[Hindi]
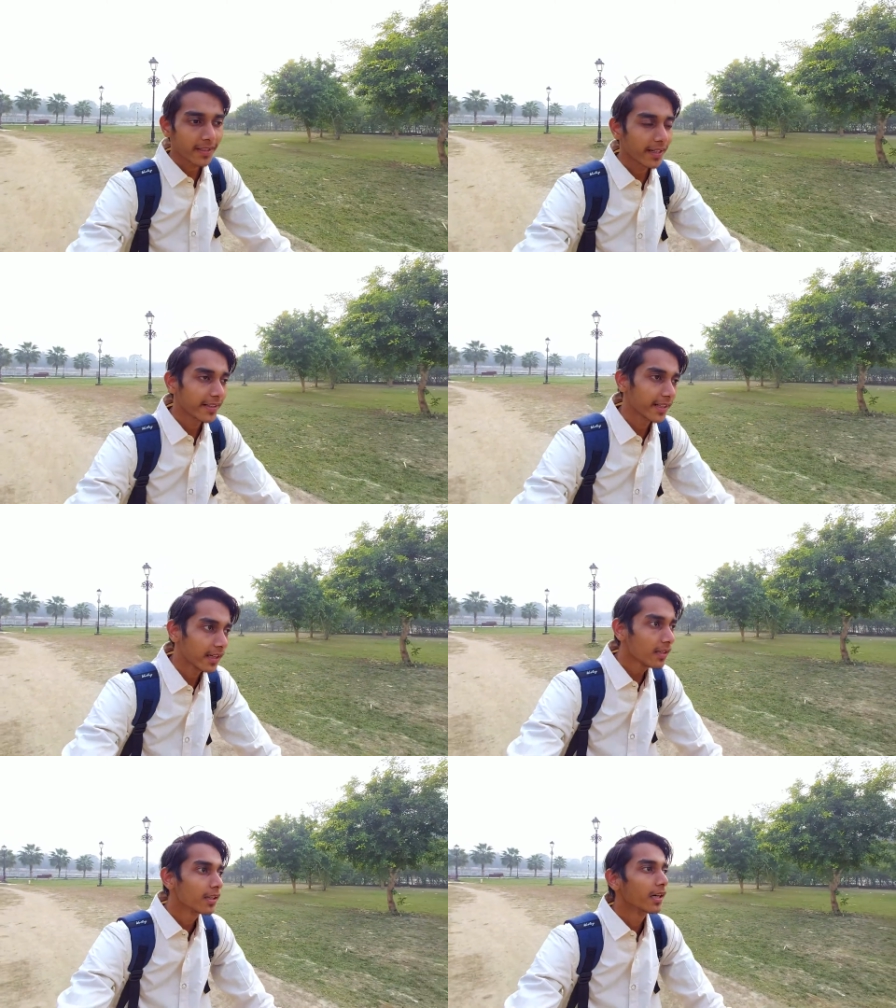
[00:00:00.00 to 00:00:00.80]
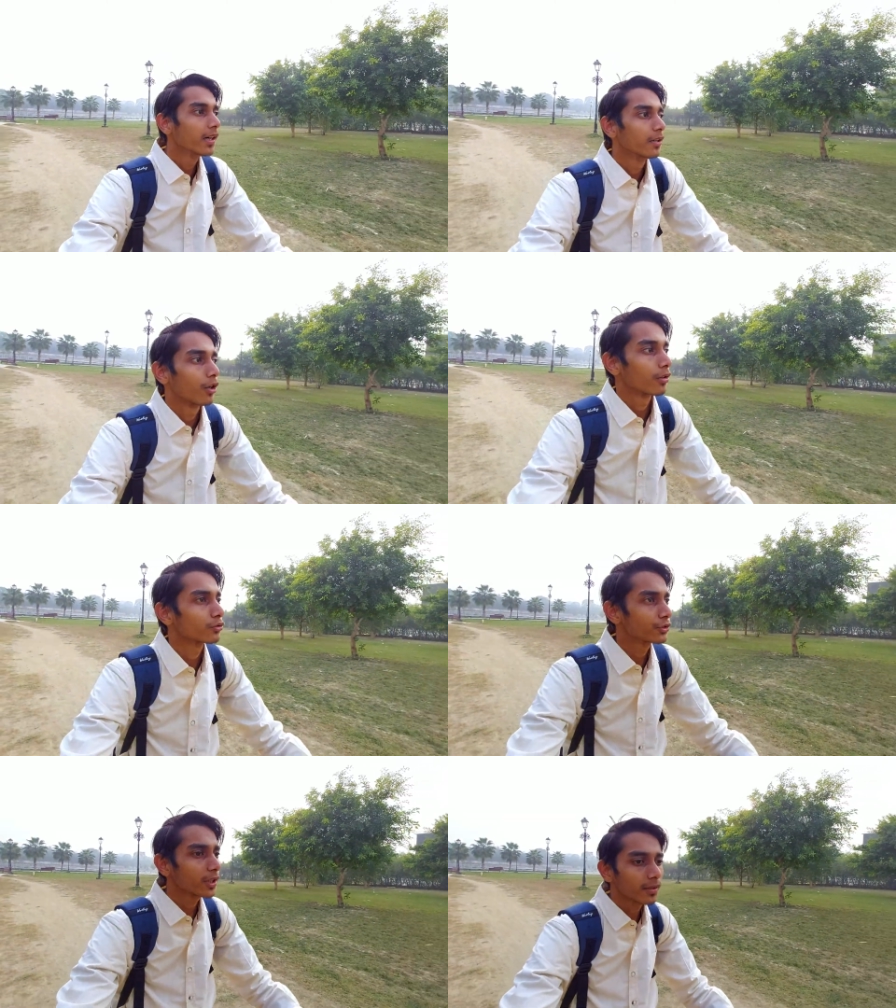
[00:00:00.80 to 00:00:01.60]
एक घंटे का और
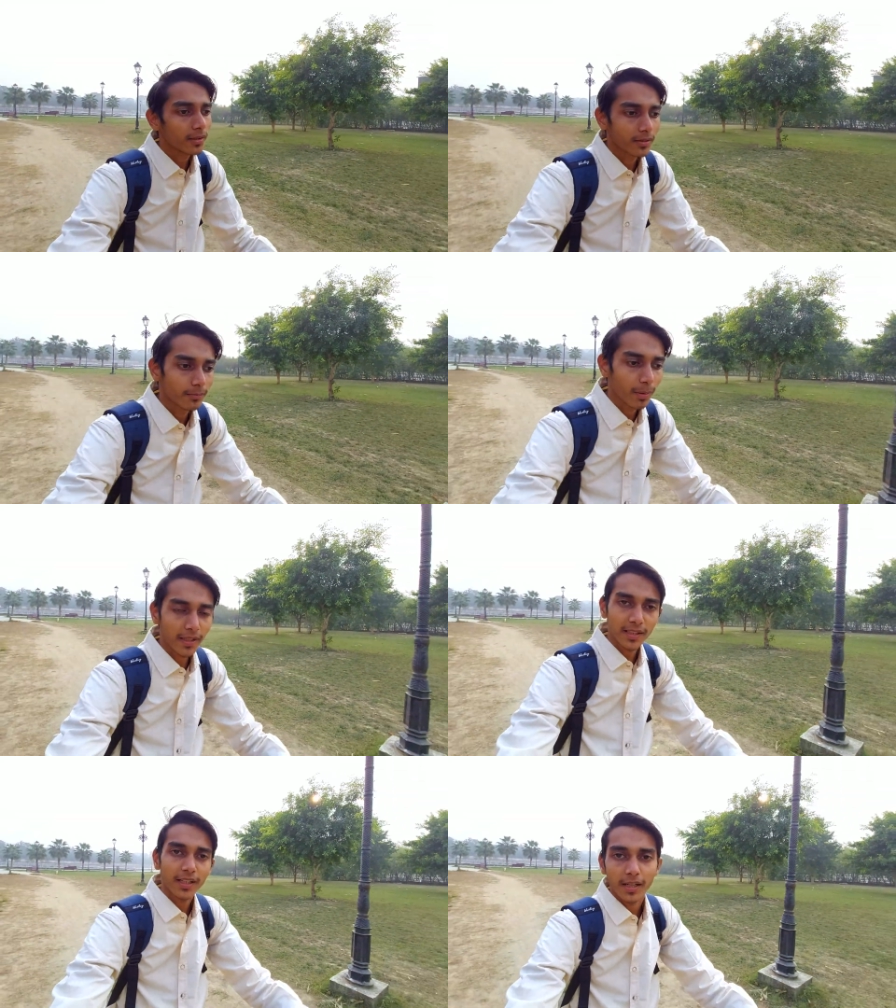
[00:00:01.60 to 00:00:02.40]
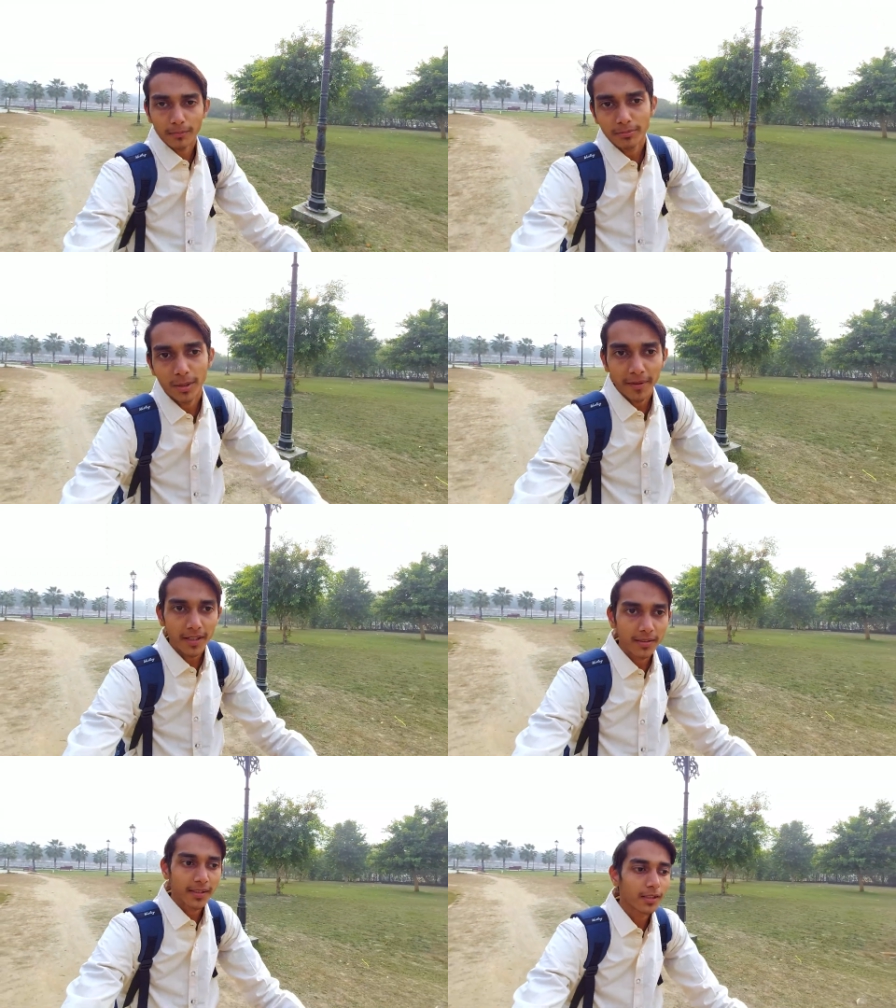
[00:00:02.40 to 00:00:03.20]
उसके बाद अगर आप जमा
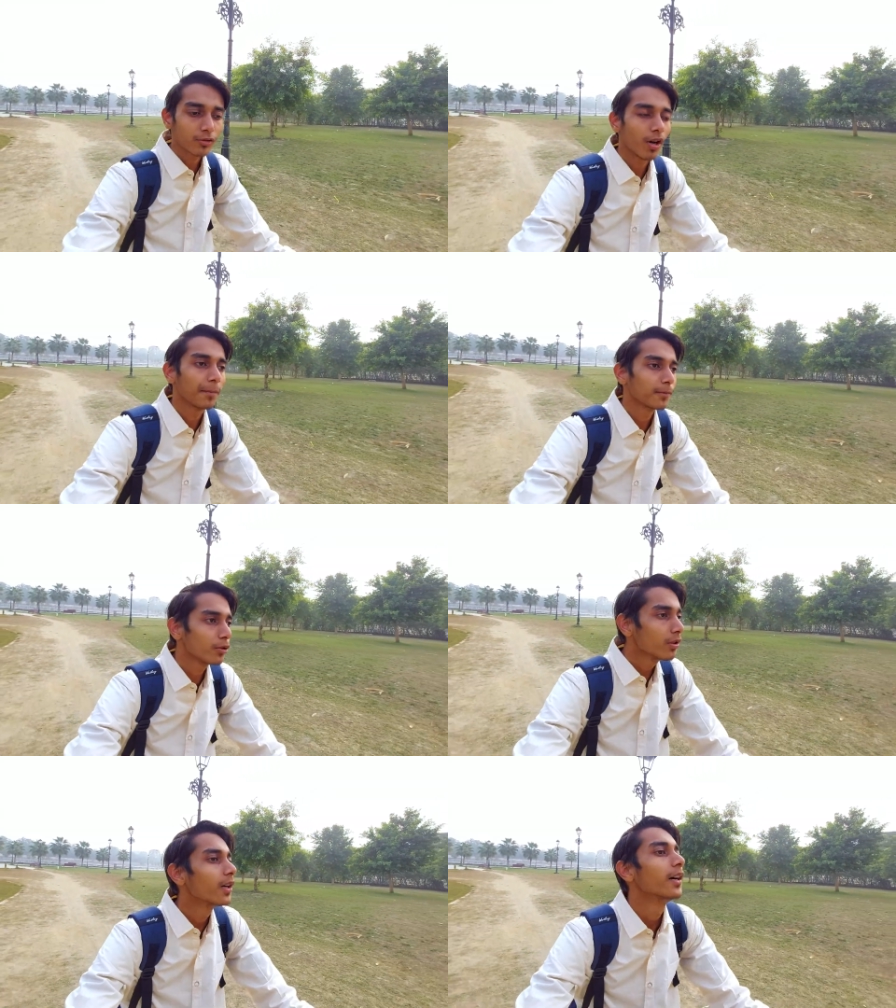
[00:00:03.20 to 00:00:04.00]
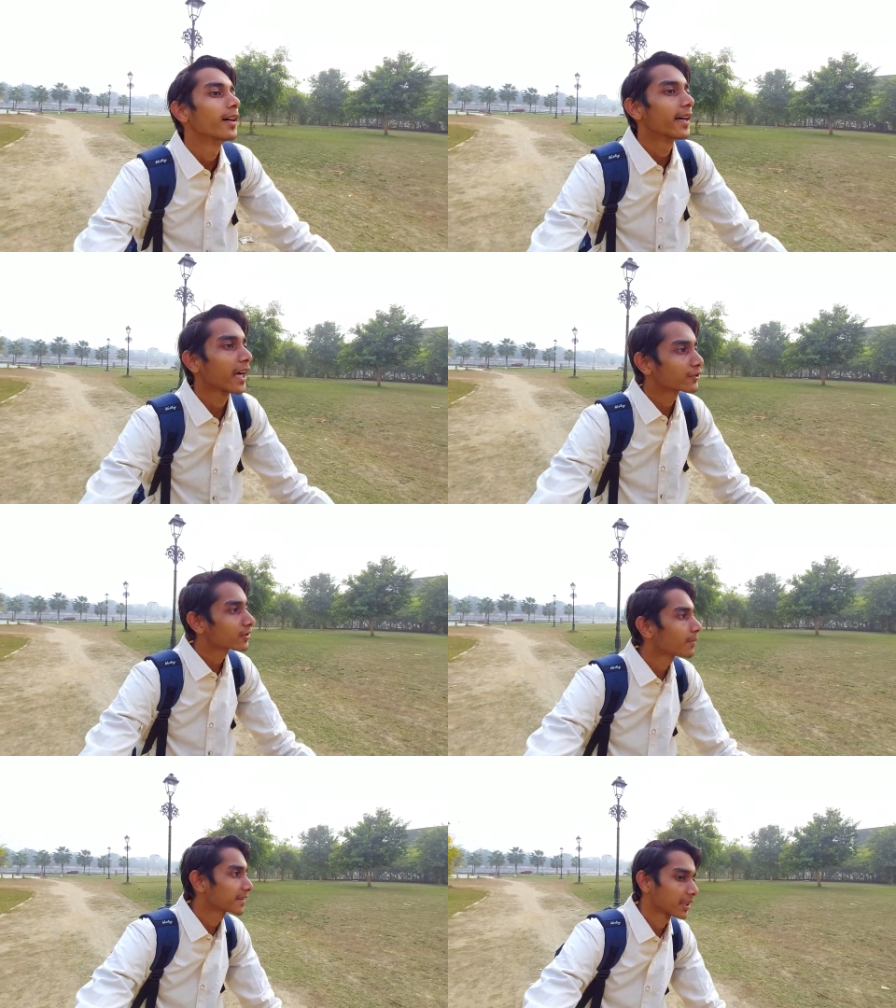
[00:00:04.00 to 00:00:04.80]
करते हैं तो आपको
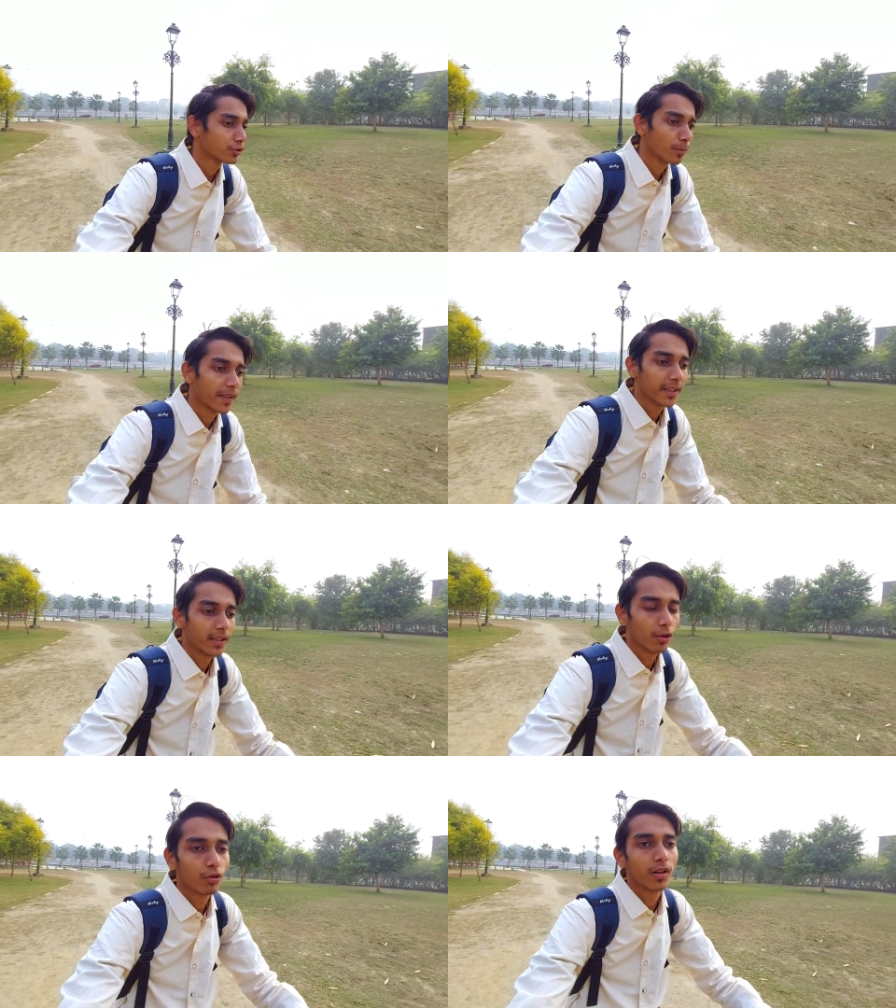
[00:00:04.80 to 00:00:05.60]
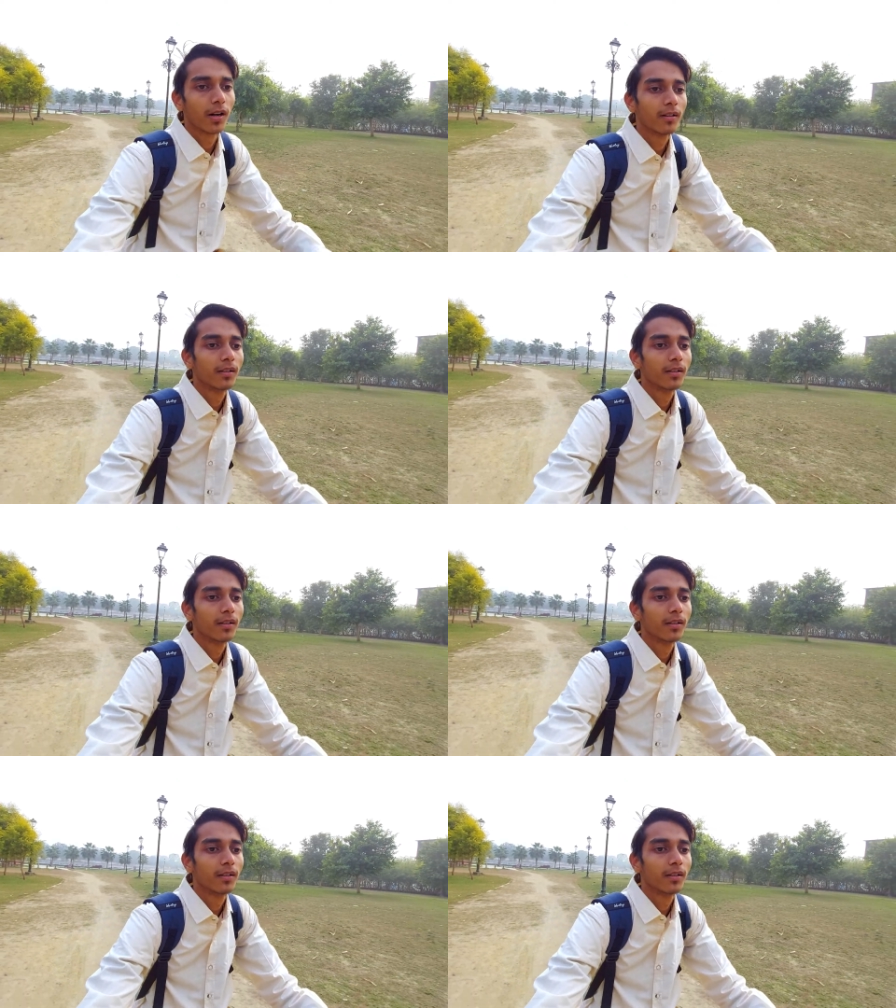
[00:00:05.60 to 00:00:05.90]
एक्स्ट्रा पचास रुपये देना होगा